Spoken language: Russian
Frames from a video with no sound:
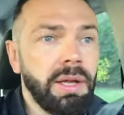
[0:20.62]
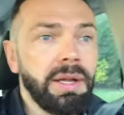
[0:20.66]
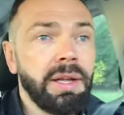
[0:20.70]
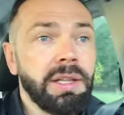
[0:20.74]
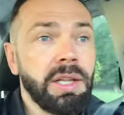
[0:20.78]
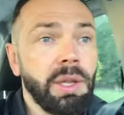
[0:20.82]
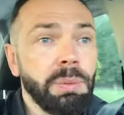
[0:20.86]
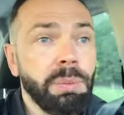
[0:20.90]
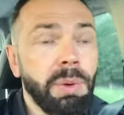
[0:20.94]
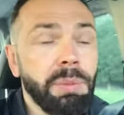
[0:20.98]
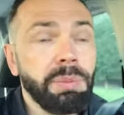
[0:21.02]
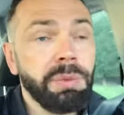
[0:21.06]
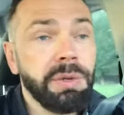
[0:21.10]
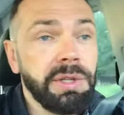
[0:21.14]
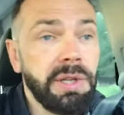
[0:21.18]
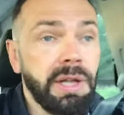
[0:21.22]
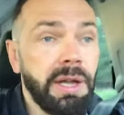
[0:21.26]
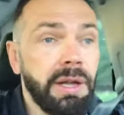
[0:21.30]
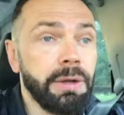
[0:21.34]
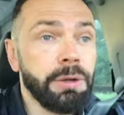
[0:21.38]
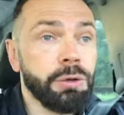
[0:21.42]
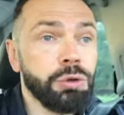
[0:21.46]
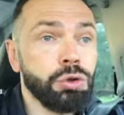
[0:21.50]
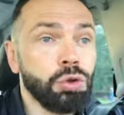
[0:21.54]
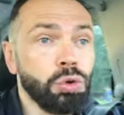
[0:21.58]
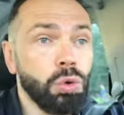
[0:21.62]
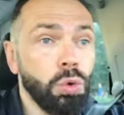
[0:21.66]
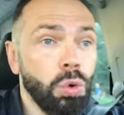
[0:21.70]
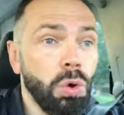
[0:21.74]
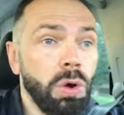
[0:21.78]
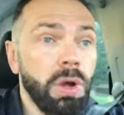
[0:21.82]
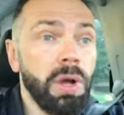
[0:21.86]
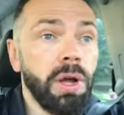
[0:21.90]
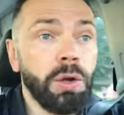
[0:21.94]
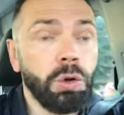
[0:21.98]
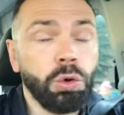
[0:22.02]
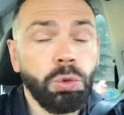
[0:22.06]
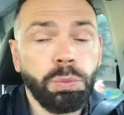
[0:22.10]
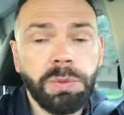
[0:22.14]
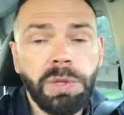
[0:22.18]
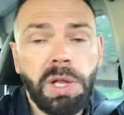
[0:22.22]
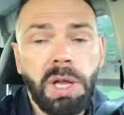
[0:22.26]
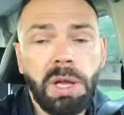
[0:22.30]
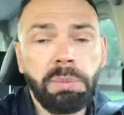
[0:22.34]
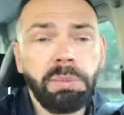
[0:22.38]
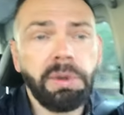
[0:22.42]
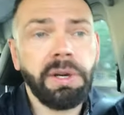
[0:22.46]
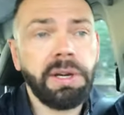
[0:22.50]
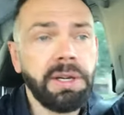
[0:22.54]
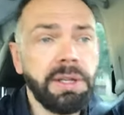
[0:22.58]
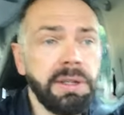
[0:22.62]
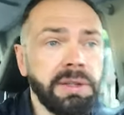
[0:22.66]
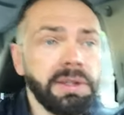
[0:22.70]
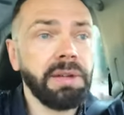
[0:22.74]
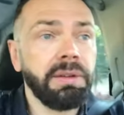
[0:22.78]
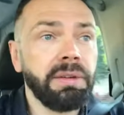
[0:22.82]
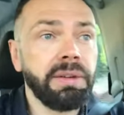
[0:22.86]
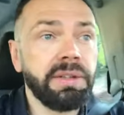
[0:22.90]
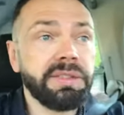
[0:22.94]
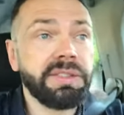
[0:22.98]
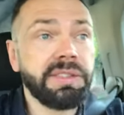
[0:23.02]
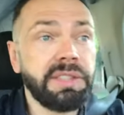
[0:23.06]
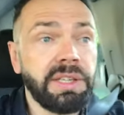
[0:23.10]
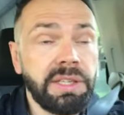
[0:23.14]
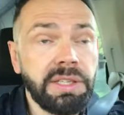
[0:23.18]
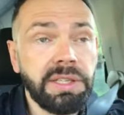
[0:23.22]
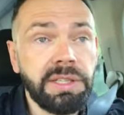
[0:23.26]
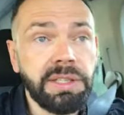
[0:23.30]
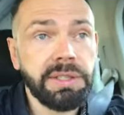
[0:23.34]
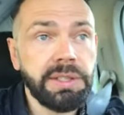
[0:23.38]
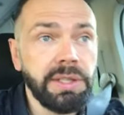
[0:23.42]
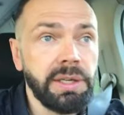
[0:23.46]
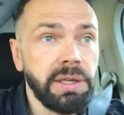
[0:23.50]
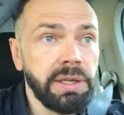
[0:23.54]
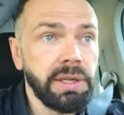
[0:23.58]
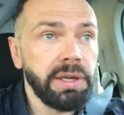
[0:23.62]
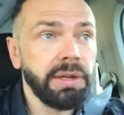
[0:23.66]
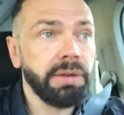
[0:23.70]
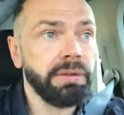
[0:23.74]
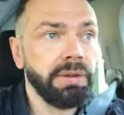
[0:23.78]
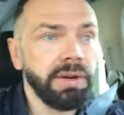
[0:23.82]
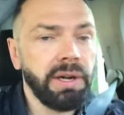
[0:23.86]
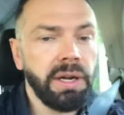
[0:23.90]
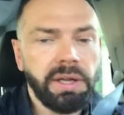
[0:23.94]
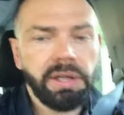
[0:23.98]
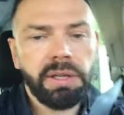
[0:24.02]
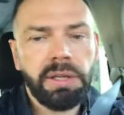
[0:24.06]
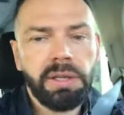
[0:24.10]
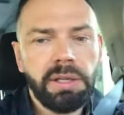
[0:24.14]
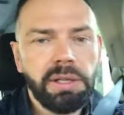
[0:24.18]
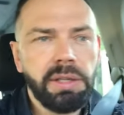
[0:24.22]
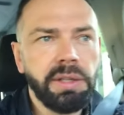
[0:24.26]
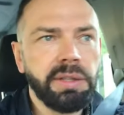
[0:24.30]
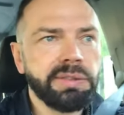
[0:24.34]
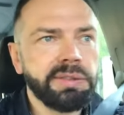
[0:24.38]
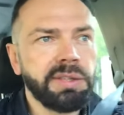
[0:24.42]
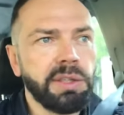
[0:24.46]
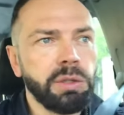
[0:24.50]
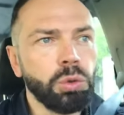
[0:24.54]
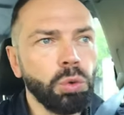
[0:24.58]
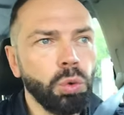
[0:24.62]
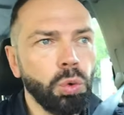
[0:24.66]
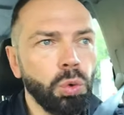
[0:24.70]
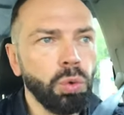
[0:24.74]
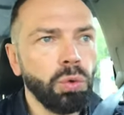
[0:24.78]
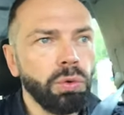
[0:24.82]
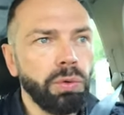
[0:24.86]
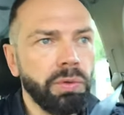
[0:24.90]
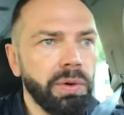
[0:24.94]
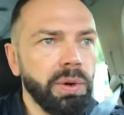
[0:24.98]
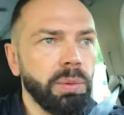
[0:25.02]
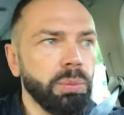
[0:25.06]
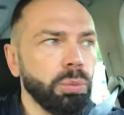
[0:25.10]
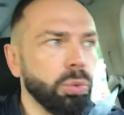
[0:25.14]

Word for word: Напоминаю, что крупногабаритного, строительного и садового